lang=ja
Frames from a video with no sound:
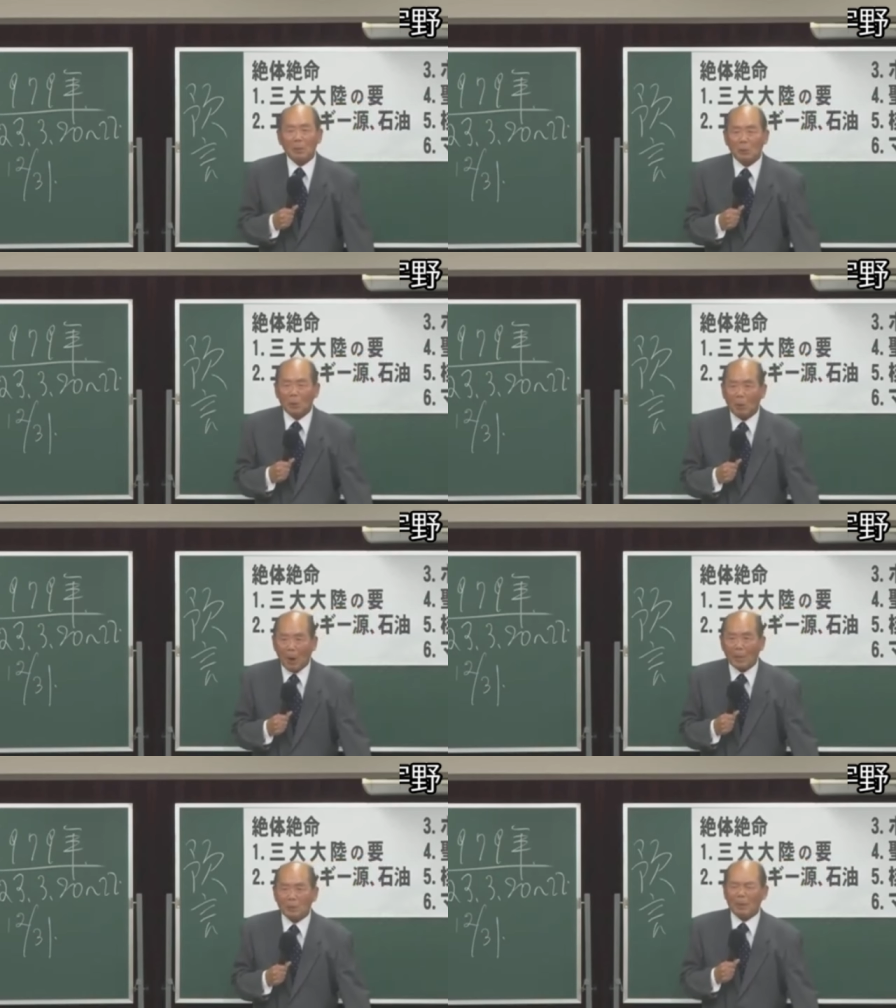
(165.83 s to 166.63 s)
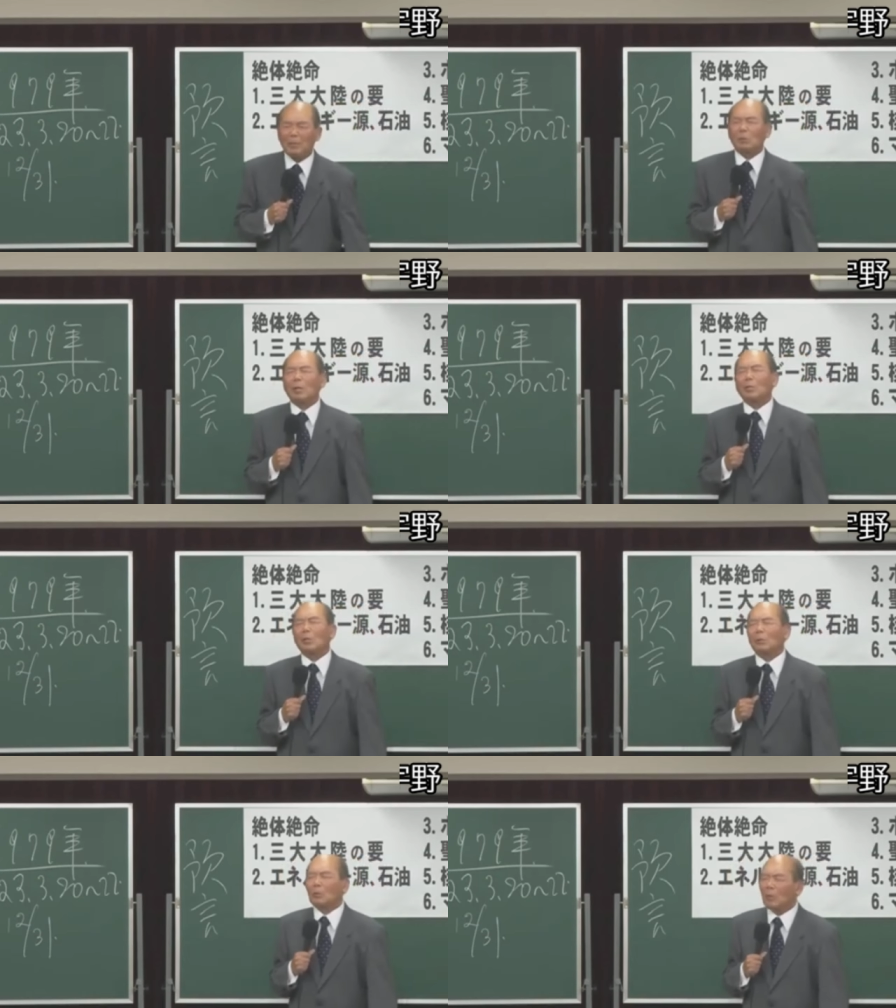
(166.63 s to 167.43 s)
発事故はつまりそれ
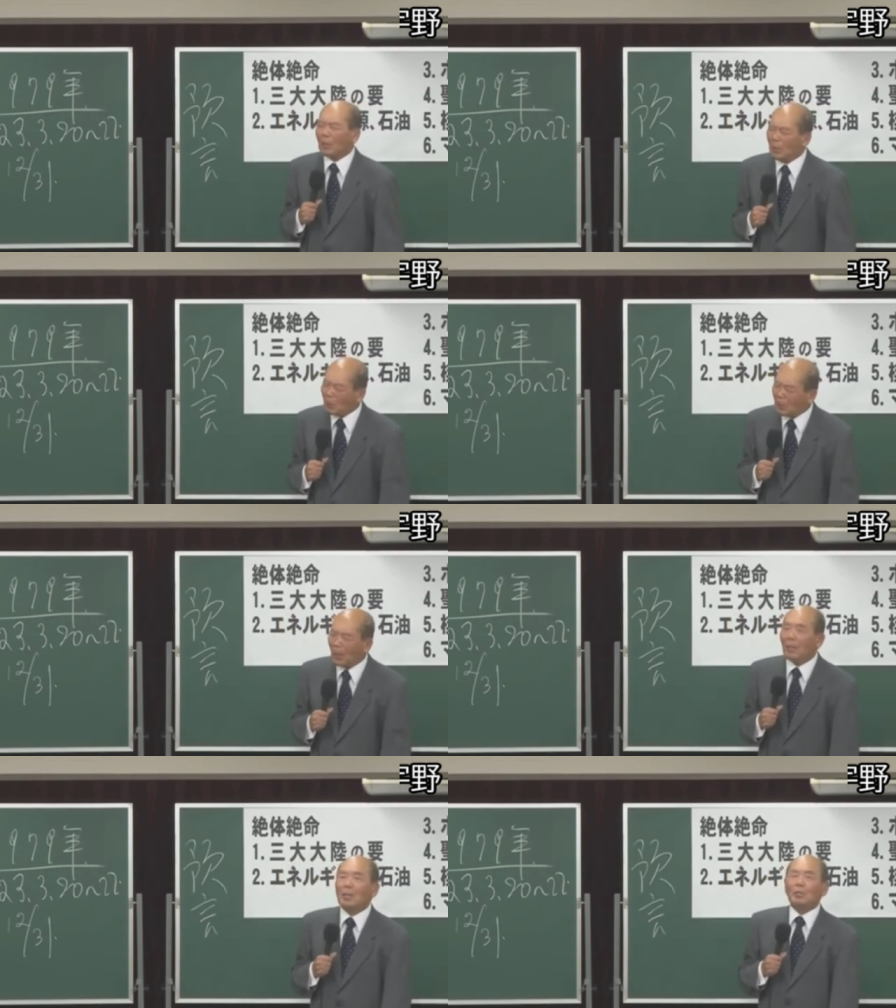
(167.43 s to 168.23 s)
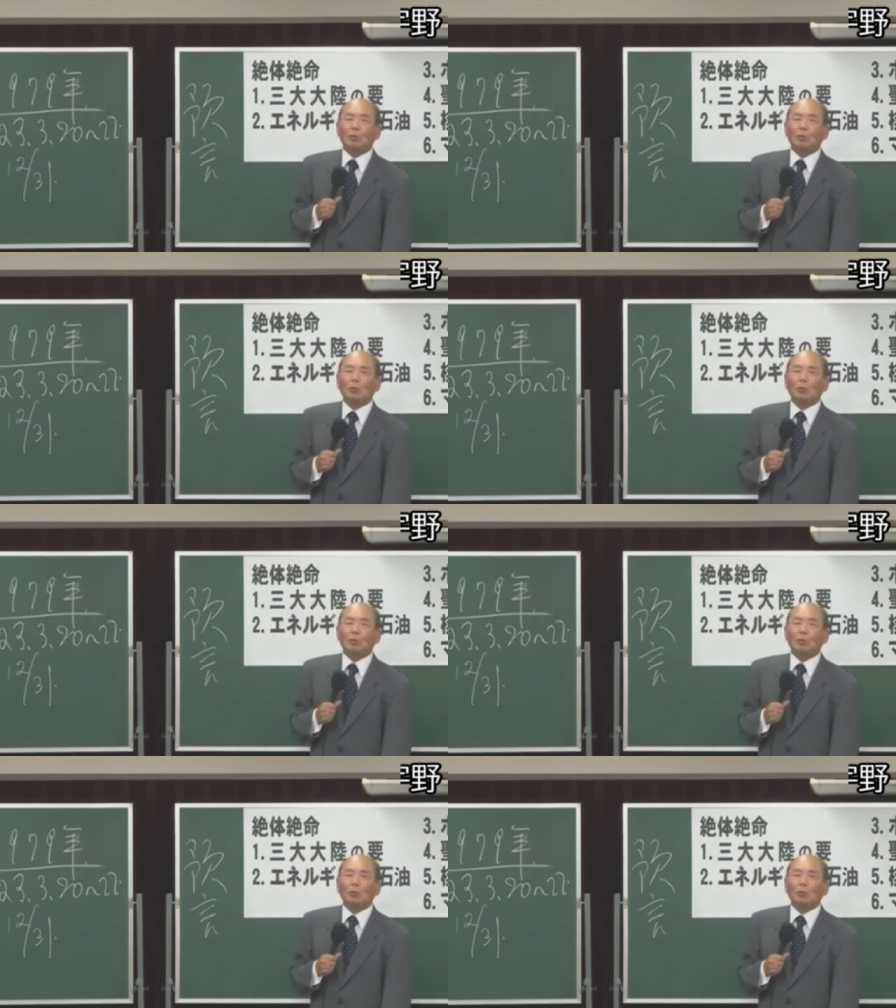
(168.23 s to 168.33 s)
によそれによって